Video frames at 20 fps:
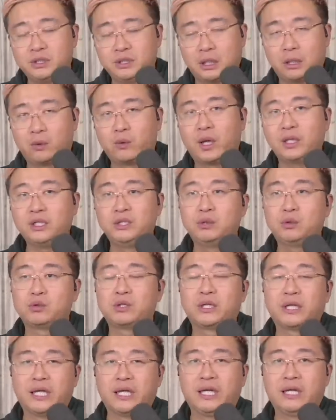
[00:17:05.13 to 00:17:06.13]
展的话，你就
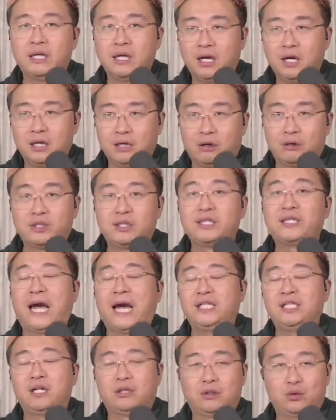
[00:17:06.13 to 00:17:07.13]
是给老习
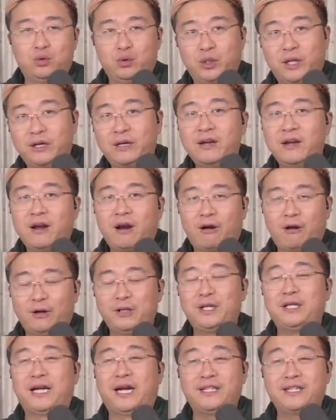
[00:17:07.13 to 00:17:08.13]
抬轿子去的，而
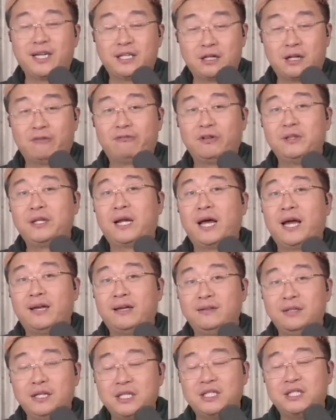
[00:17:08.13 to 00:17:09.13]
且你还带上了冯德莱
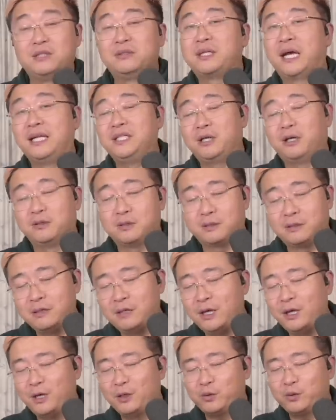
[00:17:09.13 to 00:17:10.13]
恩一起去抬轿子，
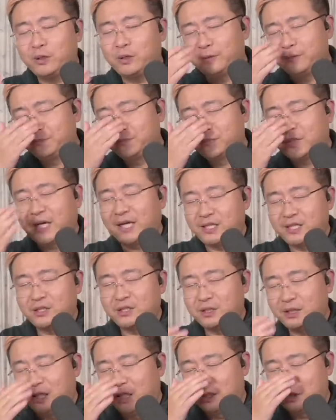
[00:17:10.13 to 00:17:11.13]
所以他其
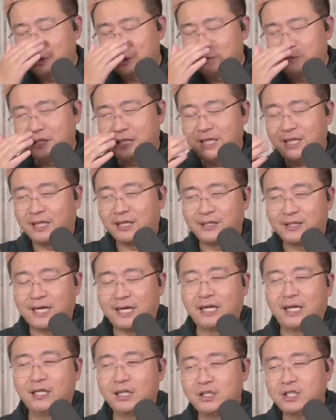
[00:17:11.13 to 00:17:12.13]
实也是压力很
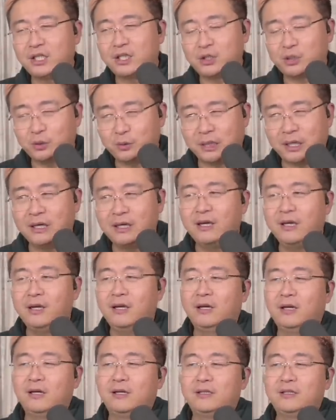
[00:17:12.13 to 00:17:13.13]
大的。那这个时候呢，
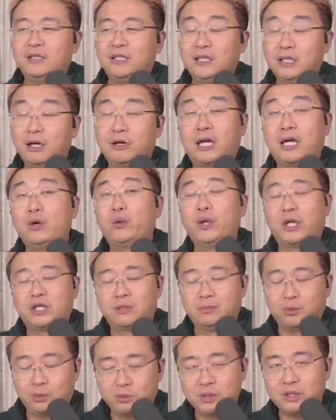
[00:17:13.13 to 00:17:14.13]
呃，你要给我点什
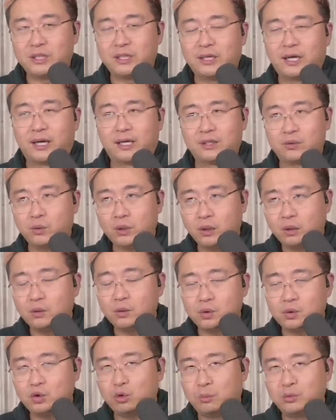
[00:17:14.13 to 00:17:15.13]
么东西啊？所以
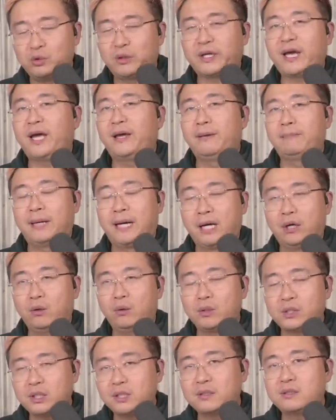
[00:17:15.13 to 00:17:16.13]
后续我们就看马克
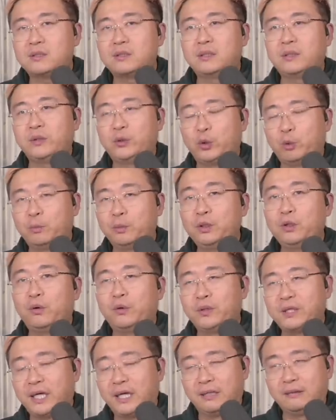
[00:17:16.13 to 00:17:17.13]
龙这一次有没
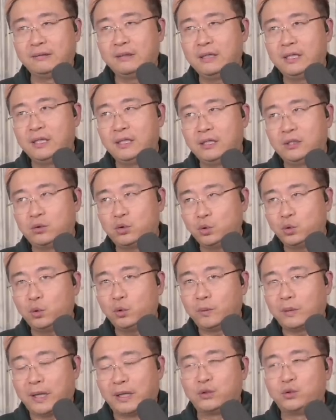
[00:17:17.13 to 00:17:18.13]
有让中
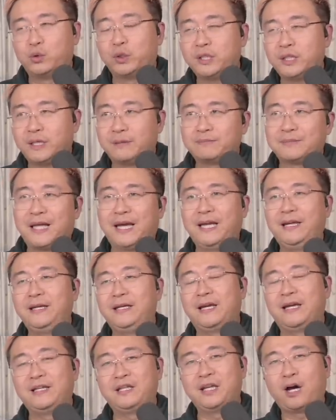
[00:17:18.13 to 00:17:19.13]
共啊，觉得哎
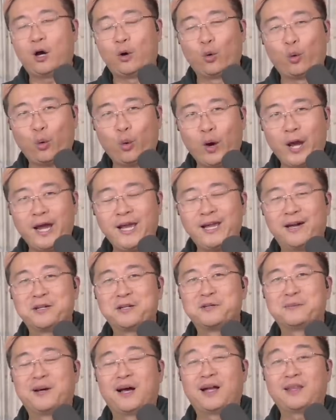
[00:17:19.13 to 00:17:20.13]
呀，你好乖呀、啊，
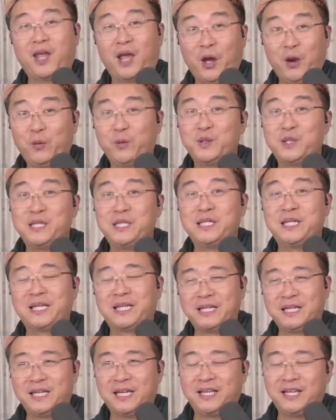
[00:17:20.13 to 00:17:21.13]
是吧？台湾问题也
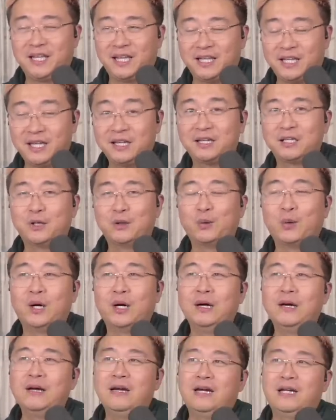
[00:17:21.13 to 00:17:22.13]
也也迎合我，
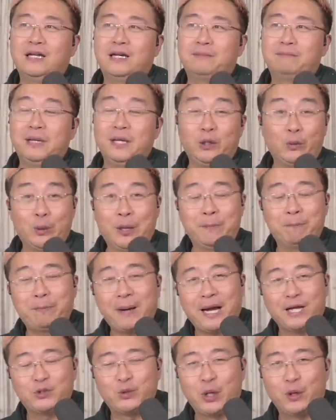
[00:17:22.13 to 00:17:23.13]
那美元
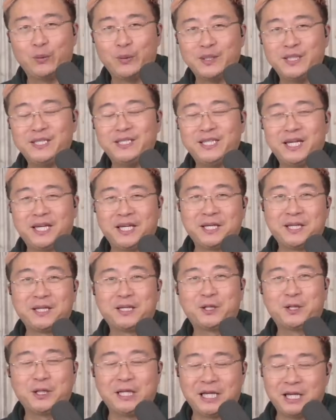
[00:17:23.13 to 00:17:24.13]
霸权问题也迎
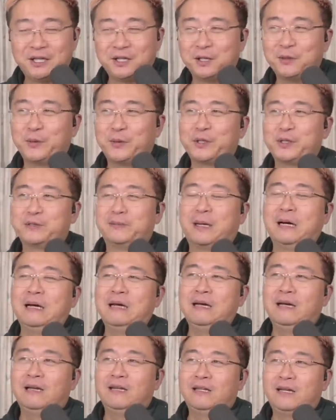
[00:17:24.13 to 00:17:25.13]
合迎合我，是吧？
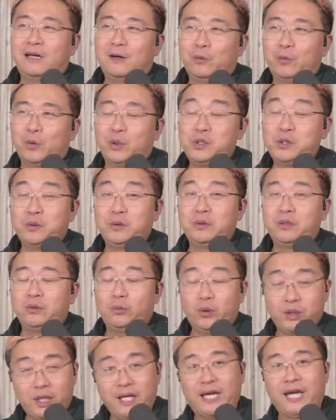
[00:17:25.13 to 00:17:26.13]
那我就
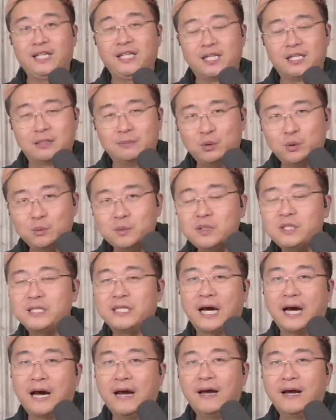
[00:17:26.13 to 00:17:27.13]
我得给你点什么东西
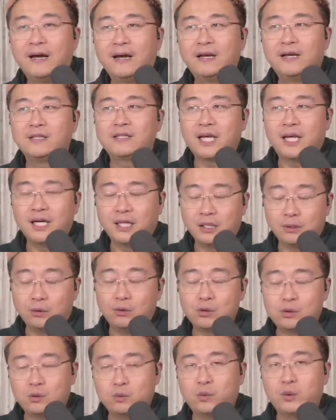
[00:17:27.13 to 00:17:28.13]
啊？在俄
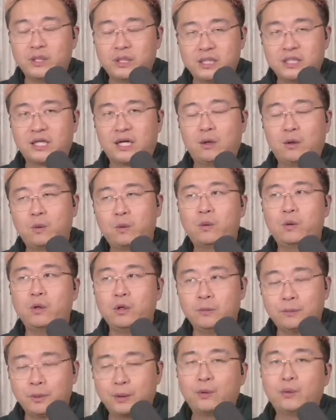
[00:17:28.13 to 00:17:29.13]
罗斯问题上，
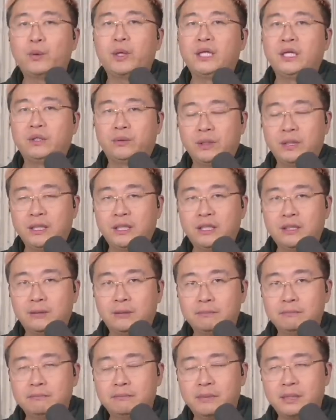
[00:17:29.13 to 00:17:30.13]
会不会有一
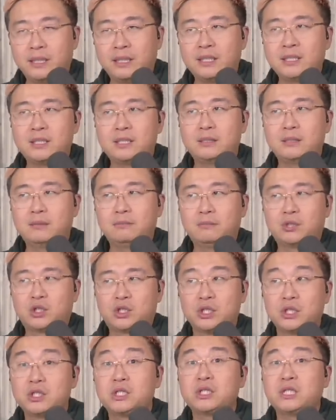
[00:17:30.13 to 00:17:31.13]
个明
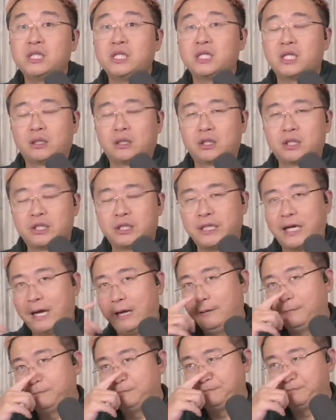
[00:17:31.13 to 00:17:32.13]
实质意义上的施
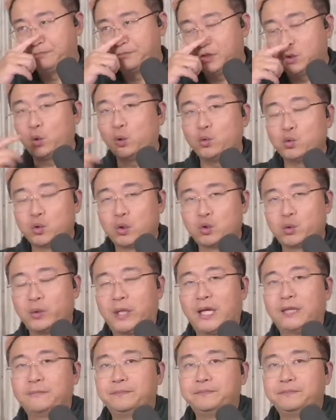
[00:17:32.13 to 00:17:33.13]
压的动作出来